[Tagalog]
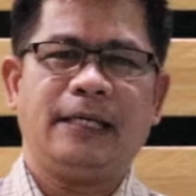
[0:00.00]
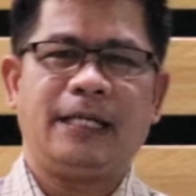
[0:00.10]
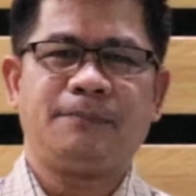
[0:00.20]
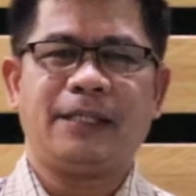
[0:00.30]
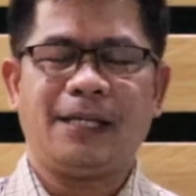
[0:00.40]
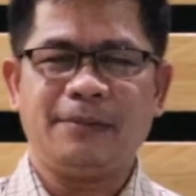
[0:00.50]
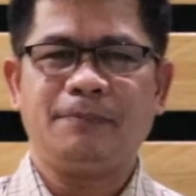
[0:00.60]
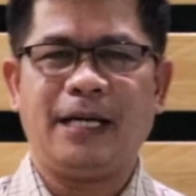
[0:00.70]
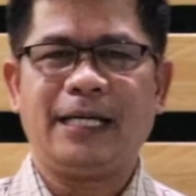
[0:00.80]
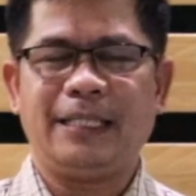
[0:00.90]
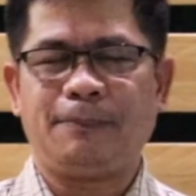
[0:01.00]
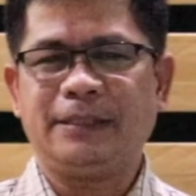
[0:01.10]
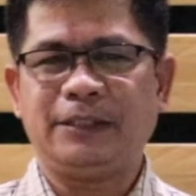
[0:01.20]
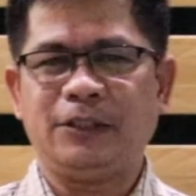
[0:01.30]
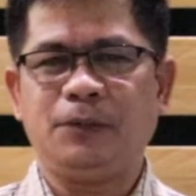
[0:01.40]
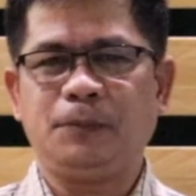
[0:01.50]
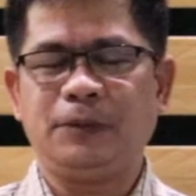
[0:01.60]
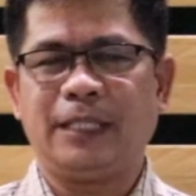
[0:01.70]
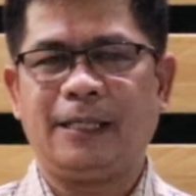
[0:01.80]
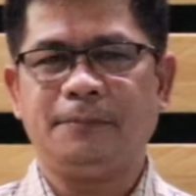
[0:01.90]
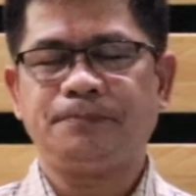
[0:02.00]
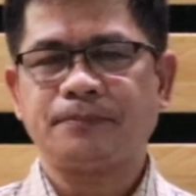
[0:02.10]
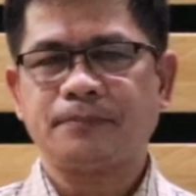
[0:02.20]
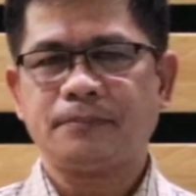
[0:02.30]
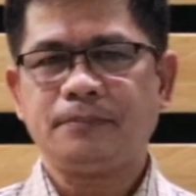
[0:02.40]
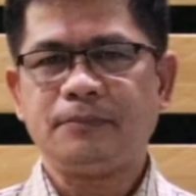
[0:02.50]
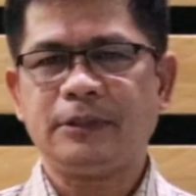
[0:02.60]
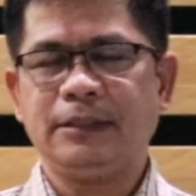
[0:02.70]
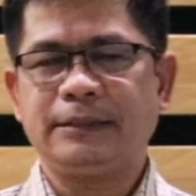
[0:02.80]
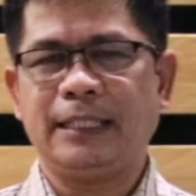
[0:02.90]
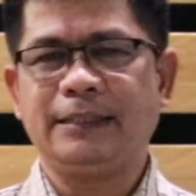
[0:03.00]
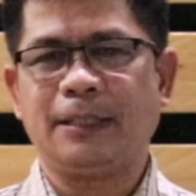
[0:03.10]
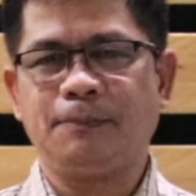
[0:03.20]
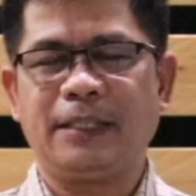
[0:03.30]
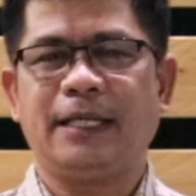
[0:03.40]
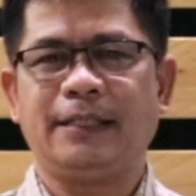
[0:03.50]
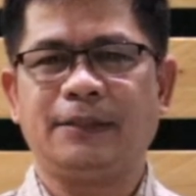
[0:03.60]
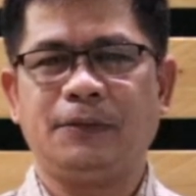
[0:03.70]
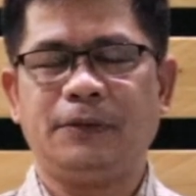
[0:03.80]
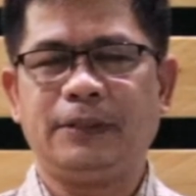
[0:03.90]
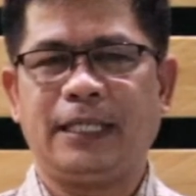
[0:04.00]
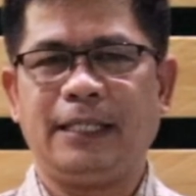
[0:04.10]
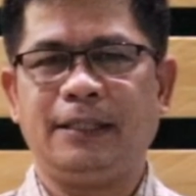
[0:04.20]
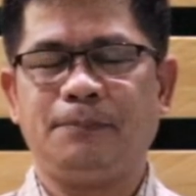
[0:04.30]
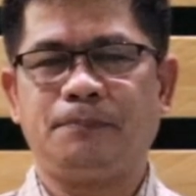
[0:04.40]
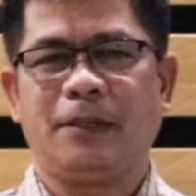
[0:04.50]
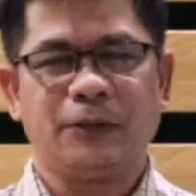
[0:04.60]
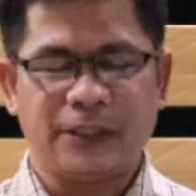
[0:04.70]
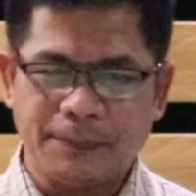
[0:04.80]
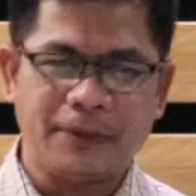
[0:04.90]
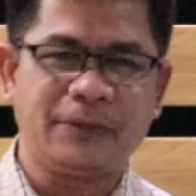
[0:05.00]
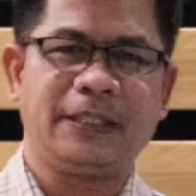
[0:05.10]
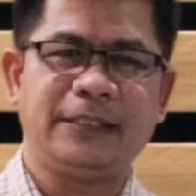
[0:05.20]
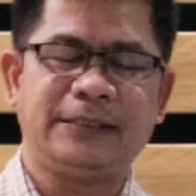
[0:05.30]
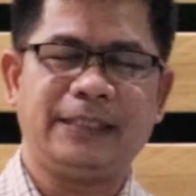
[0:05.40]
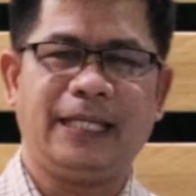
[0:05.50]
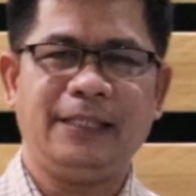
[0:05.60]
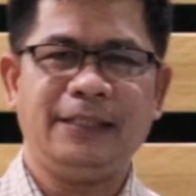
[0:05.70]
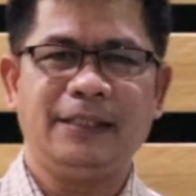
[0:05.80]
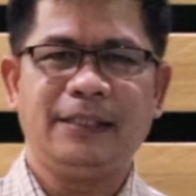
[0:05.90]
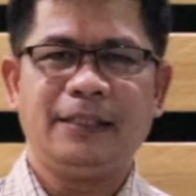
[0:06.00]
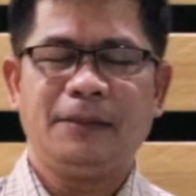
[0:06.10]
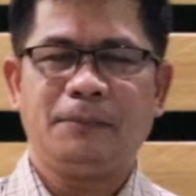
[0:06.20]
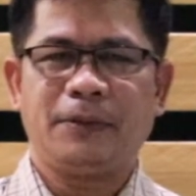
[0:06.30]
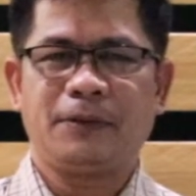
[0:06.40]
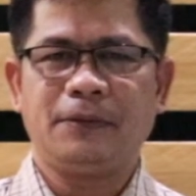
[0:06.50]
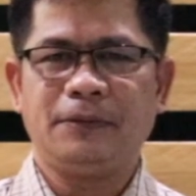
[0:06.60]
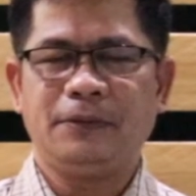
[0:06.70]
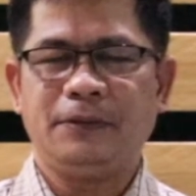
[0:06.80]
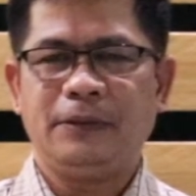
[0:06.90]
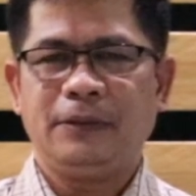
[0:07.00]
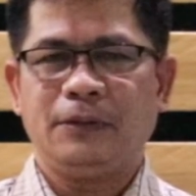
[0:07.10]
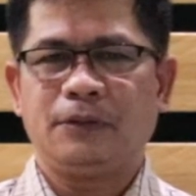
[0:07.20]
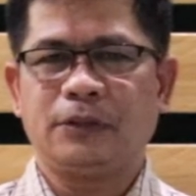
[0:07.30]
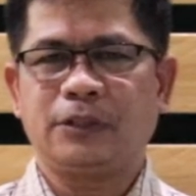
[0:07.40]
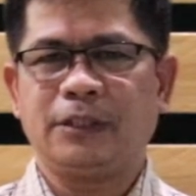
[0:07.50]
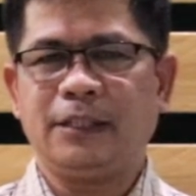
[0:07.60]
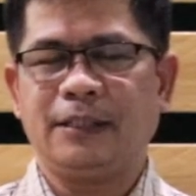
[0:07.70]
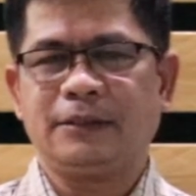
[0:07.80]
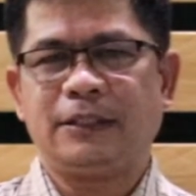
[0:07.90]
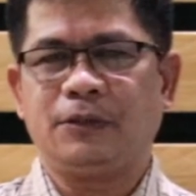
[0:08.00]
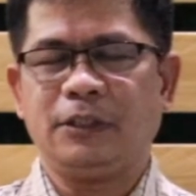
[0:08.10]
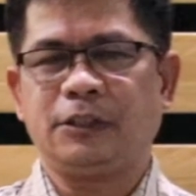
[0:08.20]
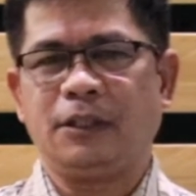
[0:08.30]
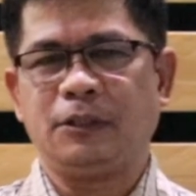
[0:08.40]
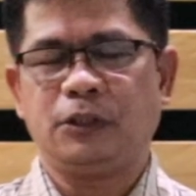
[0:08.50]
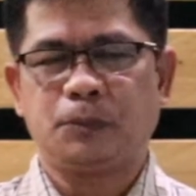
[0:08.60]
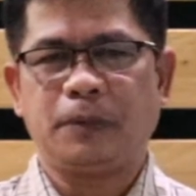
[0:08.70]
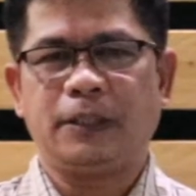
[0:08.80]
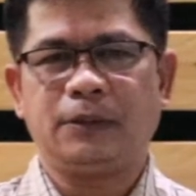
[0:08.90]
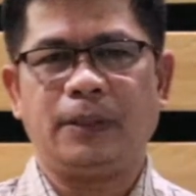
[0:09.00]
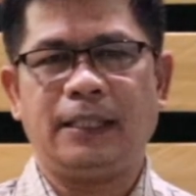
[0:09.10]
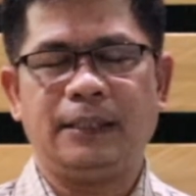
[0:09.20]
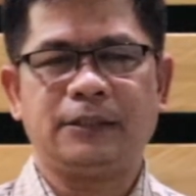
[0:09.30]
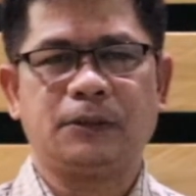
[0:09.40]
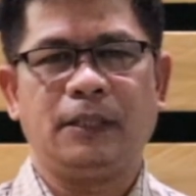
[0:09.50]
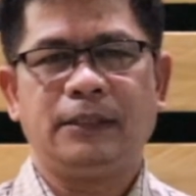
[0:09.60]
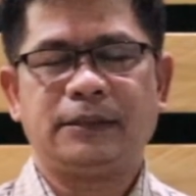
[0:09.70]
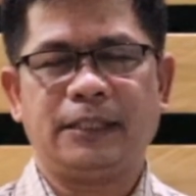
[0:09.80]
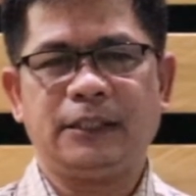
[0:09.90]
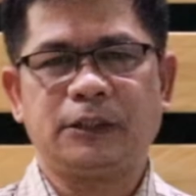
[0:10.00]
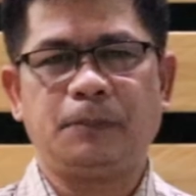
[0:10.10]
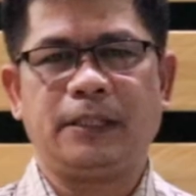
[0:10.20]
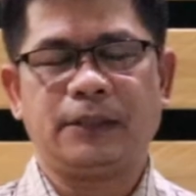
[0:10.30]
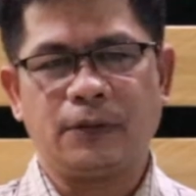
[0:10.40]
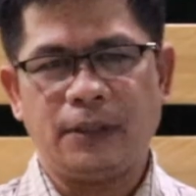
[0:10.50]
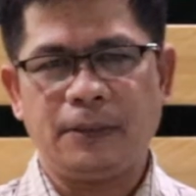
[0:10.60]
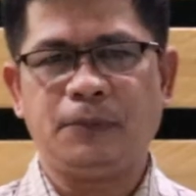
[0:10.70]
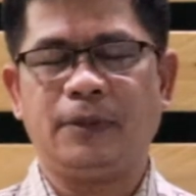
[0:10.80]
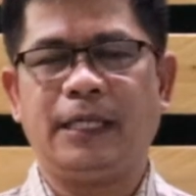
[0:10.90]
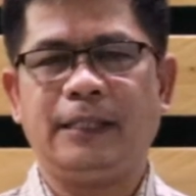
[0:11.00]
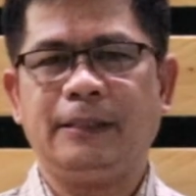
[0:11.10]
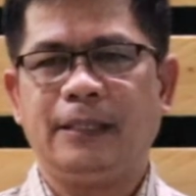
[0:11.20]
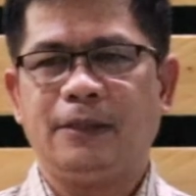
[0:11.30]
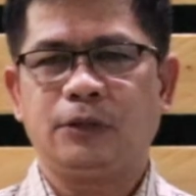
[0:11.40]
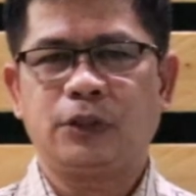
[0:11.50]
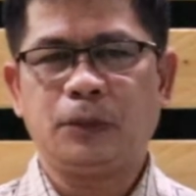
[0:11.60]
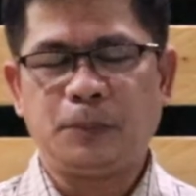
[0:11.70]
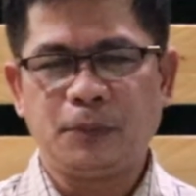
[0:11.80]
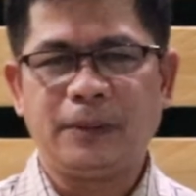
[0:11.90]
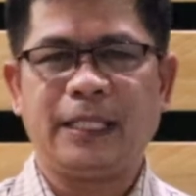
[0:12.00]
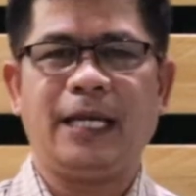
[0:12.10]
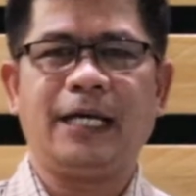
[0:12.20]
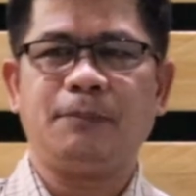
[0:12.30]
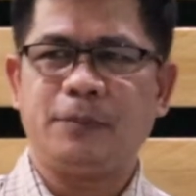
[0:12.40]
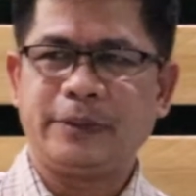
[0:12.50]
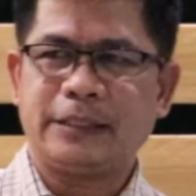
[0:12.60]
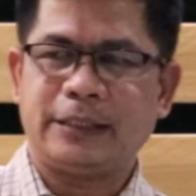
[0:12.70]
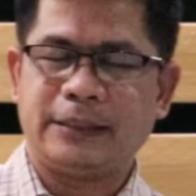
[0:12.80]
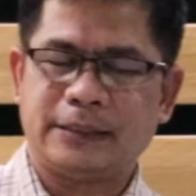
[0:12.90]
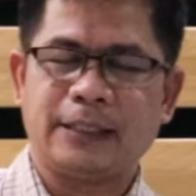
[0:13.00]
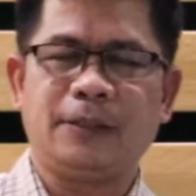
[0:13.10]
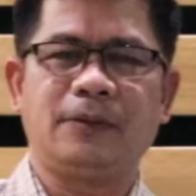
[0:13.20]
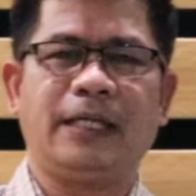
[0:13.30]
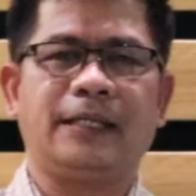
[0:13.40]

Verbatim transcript: maraming bagay, napansin niyo po na sa isang pagkakataon ay pagod na pagod rin sila. Pero gusto niyang siguro eh, spiritual sa kanyang spiritual na buhay, gusto niyo pong manalangin, pumunta siya sa isang lugar.